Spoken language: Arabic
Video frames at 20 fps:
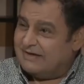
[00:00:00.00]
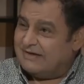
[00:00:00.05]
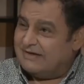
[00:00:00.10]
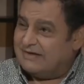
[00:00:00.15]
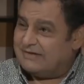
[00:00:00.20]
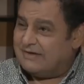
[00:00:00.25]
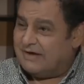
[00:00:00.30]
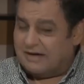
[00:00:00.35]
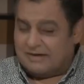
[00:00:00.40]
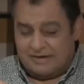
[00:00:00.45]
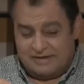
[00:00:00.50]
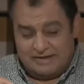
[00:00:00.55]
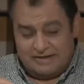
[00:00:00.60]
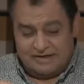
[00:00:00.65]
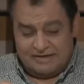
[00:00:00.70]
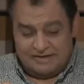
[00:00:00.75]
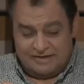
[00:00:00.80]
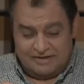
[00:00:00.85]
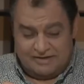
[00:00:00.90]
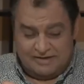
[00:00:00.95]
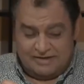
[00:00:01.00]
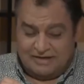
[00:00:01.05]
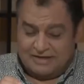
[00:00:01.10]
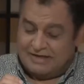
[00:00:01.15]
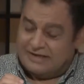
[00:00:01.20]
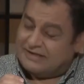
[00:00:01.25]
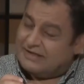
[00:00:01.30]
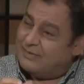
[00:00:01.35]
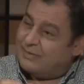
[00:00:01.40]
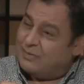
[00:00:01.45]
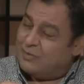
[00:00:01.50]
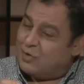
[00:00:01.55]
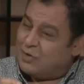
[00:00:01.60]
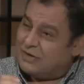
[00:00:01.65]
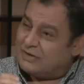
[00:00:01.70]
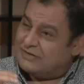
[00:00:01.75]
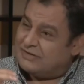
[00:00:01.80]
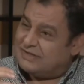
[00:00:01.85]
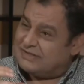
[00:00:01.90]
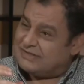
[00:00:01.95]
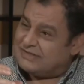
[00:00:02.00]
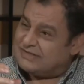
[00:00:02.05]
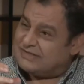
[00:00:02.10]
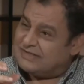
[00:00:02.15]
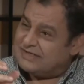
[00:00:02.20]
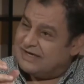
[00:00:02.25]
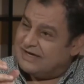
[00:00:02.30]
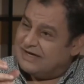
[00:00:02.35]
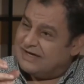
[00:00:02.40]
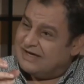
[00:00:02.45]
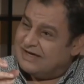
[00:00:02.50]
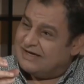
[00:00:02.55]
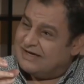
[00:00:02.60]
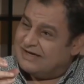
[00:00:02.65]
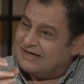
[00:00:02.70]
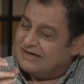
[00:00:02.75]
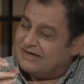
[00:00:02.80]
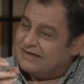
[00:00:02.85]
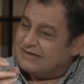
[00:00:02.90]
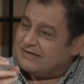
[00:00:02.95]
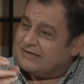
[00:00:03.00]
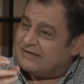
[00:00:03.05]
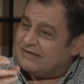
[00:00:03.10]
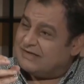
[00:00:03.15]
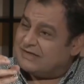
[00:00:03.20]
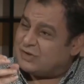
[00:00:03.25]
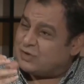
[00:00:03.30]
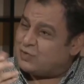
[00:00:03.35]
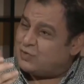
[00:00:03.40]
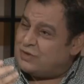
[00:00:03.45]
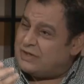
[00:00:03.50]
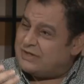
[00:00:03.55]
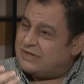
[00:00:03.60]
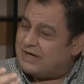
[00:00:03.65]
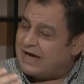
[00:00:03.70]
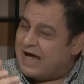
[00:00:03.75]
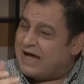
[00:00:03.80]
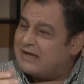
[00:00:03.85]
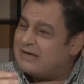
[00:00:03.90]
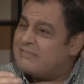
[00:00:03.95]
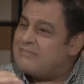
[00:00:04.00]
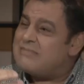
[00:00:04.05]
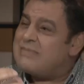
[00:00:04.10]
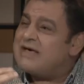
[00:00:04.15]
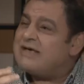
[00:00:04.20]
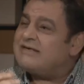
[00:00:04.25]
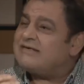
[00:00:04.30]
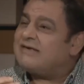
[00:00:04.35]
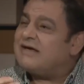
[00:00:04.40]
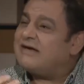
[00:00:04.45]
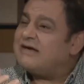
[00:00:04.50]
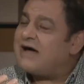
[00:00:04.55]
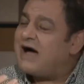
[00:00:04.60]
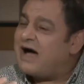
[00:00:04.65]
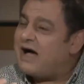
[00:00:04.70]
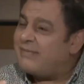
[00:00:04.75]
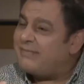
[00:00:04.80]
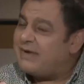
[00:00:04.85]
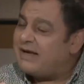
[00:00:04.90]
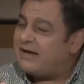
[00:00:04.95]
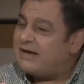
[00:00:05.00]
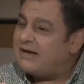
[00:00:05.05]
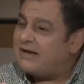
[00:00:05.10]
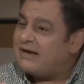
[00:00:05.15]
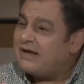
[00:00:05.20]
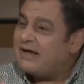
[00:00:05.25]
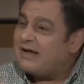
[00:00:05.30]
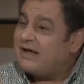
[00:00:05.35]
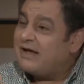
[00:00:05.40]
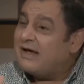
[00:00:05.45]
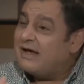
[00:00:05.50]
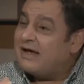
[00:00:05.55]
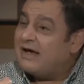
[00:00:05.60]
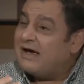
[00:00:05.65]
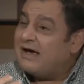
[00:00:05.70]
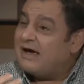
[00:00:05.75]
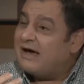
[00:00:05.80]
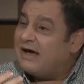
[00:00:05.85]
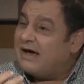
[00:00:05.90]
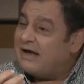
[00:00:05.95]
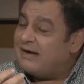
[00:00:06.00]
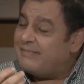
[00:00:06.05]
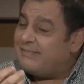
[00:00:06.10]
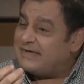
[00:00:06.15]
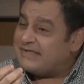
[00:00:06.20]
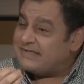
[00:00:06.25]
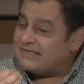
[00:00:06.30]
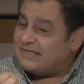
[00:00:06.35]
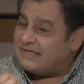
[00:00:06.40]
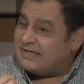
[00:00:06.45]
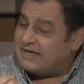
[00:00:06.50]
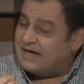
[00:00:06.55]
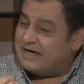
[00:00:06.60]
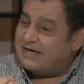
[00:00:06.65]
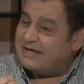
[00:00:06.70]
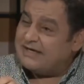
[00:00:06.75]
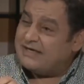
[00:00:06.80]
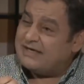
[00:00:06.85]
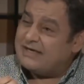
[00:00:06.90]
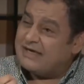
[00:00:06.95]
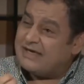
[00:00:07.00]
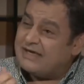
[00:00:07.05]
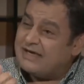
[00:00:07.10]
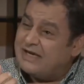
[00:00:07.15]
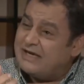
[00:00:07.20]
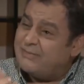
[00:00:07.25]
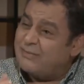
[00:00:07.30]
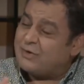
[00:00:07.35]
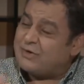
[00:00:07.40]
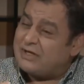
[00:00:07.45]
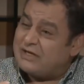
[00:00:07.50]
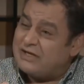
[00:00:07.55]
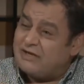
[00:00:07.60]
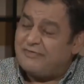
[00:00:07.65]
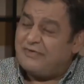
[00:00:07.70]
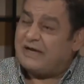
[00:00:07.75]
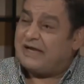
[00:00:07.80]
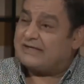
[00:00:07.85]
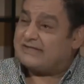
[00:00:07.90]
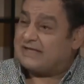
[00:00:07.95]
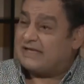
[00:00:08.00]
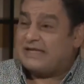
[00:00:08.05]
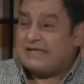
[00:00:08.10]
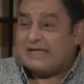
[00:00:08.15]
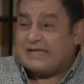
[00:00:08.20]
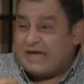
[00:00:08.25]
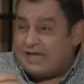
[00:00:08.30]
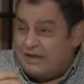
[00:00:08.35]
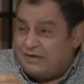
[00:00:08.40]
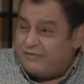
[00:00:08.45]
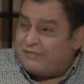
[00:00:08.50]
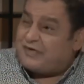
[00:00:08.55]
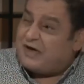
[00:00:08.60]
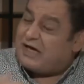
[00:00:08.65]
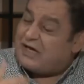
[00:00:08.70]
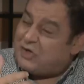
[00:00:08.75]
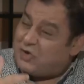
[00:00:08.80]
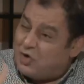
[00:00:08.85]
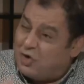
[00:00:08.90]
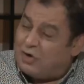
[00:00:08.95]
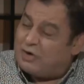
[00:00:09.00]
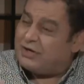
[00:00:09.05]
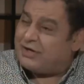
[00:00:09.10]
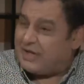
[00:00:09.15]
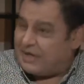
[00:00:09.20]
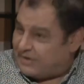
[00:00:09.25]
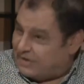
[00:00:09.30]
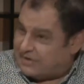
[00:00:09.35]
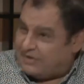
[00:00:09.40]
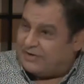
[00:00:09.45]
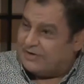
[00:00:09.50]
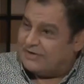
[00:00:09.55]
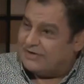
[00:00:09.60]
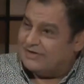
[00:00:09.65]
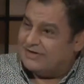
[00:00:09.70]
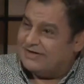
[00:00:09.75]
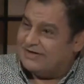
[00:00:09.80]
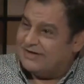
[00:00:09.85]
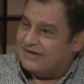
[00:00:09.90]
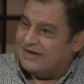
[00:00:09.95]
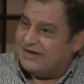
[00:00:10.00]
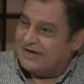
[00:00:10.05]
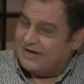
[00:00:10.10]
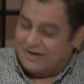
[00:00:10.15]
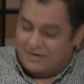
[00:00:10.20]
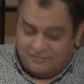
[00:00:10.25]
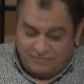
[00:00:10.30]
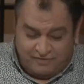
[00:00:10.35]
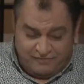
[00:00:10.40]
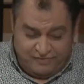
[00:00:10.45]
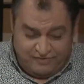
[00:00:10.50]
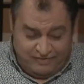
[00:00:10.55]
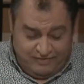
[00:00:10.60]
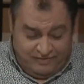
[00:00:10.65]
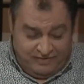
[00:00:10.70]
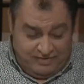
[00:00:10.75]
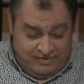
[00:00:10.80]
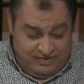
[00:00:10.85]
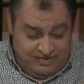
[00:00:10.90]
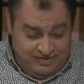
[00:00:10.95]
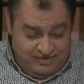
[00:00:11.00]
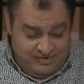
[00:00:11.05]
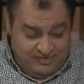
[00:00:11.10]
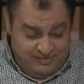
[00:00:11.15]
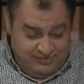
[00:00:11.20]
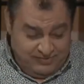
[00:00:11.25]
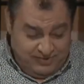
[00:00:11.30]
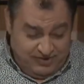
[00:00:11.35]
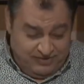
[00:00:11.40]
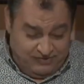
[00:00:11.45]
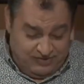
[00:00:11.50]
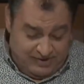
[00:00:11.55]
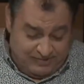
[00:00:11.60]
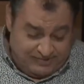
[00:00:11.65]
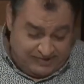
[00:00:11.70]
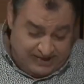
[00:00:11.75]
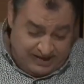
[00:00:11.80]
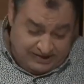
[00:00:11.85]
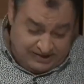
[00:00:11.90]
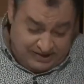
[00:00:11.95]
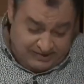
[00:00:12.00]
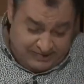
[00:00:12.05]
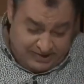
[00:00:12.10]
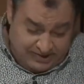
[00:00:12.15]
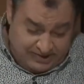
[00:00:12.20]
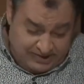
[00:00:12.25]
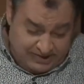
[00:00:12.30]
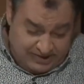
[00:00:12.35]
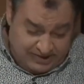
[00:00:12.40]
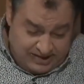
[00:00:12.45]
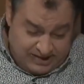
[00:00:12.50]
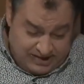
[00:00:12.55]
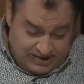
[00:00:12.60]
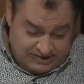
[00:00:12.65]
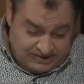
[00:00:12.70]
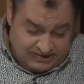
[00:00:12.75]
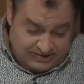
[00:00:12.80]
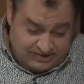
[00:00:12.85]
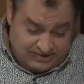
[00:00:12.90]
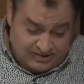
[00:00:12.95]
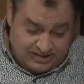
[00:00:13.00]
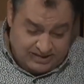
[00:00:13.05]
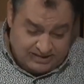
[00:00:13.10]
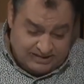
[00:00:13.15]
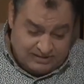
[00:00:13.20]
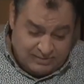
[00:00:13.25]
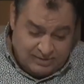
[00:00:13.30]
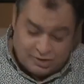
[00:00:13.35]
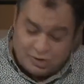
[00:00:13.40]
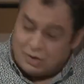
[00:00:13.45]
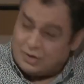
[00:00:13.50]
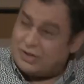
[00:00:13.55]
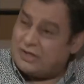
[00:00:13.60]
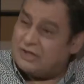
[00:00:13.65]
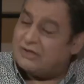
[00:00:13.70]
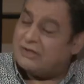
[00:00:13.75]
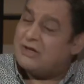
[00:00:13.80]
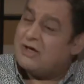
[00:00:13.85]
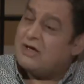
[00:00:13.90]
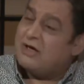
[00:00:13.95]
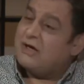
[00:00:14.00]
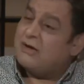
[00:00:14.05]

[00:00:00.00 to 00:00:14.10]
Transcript: يضع لنا الكتاب المقدس آه، تصوير عن ماذا يعمل المسيح ككلمة الله في الأزل كيف يعلن عن الله ففي, في أمثال 8 عدد 23